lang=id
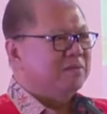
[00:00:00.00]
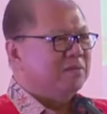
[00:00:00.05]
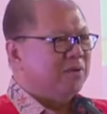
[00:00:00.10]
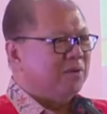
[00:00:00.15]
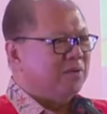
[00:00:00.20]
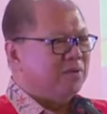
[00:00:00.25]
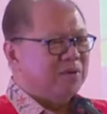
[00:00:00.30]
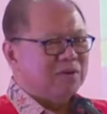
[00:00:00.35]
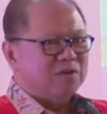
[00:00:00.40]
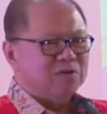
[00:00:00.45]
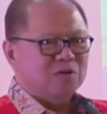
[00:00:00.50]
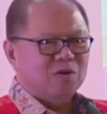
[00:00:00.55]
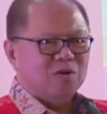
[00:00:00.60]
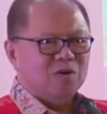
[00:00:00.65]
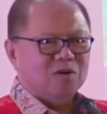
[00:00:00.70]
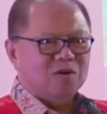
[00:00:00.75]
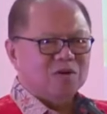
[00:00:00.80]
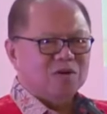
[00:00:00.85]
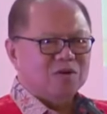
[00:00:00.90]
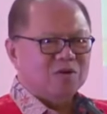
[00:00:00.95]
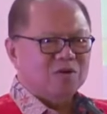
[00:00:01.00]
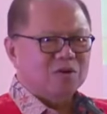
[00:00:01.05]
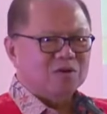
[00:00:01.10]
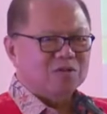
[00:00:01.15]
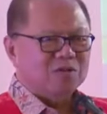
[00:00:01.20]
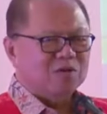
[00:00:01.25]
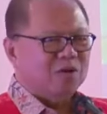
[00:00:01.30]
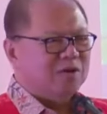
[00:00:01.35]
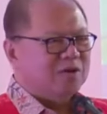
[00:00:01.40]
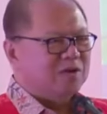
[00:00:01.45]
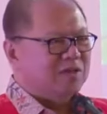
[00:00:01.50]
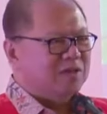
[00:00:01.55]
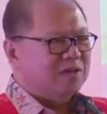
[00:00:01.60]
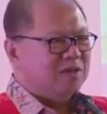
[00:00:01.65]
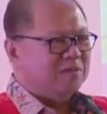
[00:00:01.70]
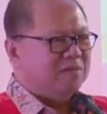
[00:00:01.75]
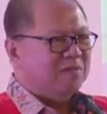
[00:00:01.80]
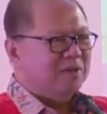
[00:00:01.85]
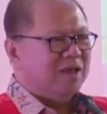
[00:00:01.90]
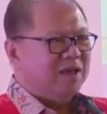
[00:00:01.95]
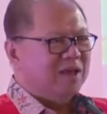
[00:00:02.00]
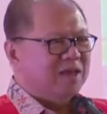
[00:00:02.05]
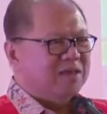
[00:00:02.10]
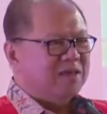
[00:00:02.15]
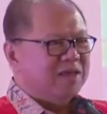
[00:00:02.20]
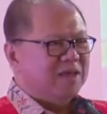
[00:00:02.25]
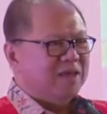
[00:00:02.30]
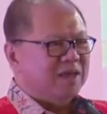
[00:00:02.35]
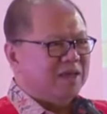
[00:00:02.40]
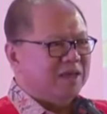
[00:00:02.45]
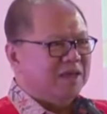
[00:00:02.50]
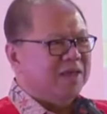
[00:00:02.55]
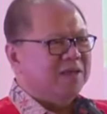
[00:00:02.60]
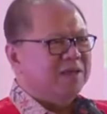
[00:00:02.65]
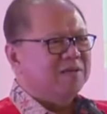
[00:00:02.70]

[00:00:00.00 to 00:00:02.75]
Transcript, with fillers: Profesor Dr. Jimli Asidiki